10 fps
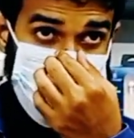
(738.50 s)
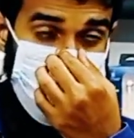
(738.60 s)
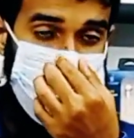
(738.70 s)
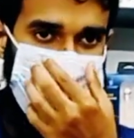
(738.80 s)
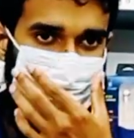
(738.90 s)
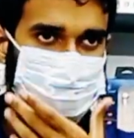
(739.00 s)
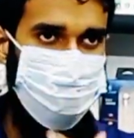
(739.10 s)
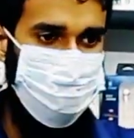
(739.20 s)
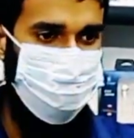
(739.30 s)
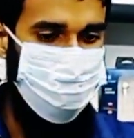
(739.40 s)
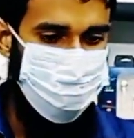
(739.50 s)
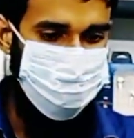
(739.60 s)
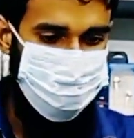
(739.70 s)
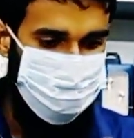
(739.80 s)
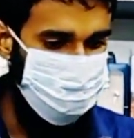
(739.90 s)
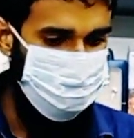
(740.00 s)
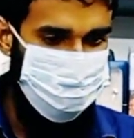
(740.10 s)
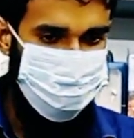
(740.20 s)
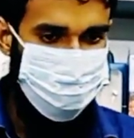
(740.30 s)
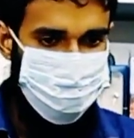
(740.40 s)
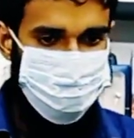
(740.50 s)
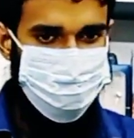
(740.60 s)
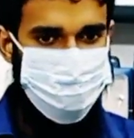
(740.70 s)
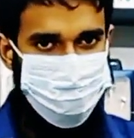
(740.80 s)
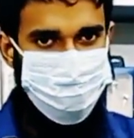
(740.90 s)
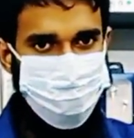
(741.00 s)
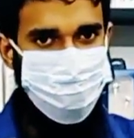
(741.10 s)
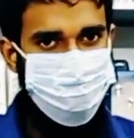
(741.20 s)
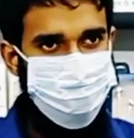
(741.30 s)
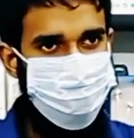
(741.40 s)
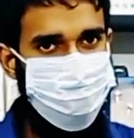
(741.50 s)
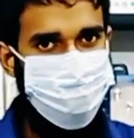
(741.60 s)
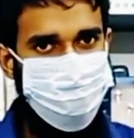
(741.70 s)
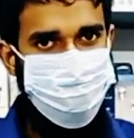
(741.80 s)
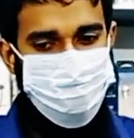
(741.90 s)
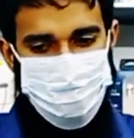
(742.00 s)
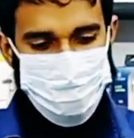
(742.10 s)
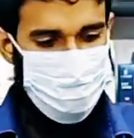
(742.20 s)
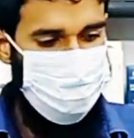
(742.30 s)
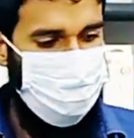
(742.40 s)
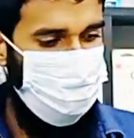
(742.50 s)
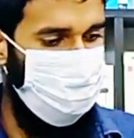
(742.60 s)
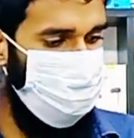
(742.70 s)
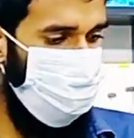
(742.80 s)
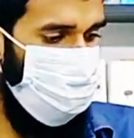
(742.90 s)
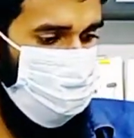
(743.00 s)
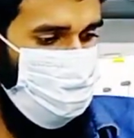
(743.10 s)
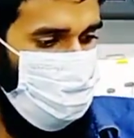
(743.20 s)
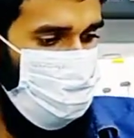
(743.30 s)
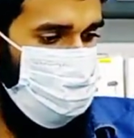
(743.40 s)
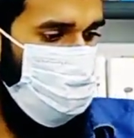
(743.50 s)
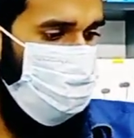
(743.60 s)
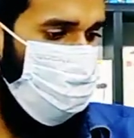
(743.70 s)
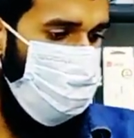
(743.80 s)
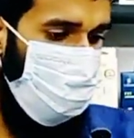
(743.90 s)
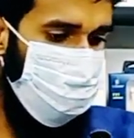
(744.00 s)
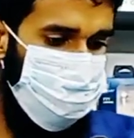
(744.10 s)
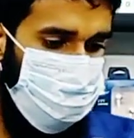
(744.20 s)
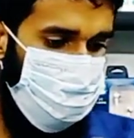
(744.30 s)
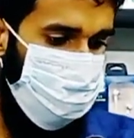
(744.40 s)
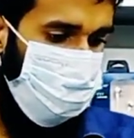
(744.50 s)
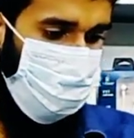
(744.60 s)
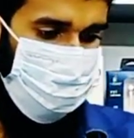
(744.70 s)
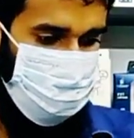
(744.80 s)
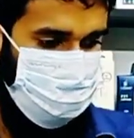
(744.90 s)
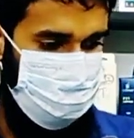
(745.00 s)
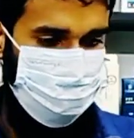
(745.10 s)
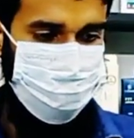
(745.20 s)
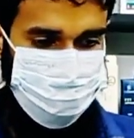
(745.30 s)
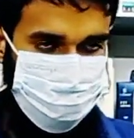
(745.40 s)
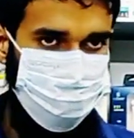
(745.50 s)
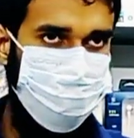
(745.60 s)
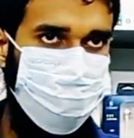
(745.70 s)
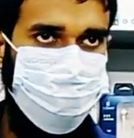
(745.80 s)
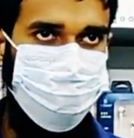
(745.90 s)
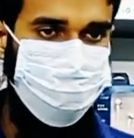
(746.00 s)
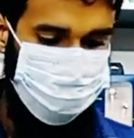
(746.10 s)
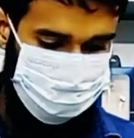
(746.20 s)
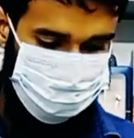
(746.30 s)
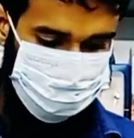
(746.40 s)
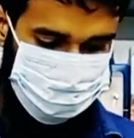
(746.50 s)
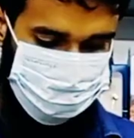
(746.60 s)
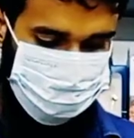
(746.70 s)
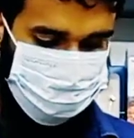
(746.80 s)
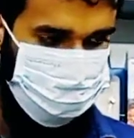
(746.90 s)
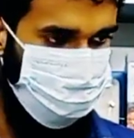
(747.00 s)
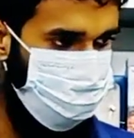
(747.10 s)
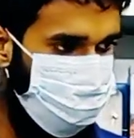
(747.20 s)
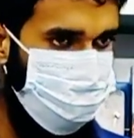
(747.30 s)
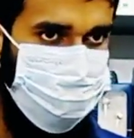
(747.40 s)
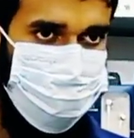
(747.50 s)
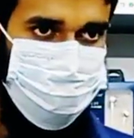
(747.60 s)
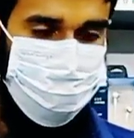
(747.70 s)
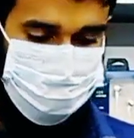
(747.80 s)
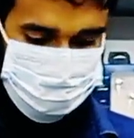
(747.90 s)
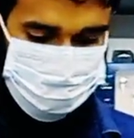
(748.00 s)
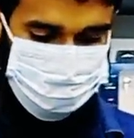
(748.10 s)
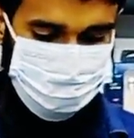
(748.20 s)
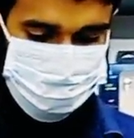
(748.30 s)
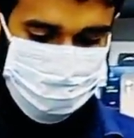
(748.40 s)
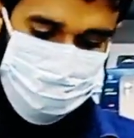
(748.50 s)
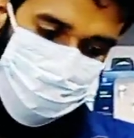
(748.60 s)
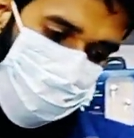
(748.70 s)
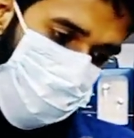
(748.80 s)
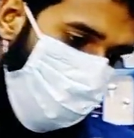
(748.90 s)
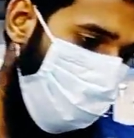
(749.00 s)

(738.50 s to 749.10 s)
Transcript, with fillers: মানে সেল হয়ে গেছে তো নতুন ইয়ে কবে নিয়ে আসবেন নতুন প্রোডাক্ট আপনার আসবে পরের মাসে আচ্ছা রিং লাইট তারপর ক্যামেরা এক্সারসাইজ তো আর আসবে তাই না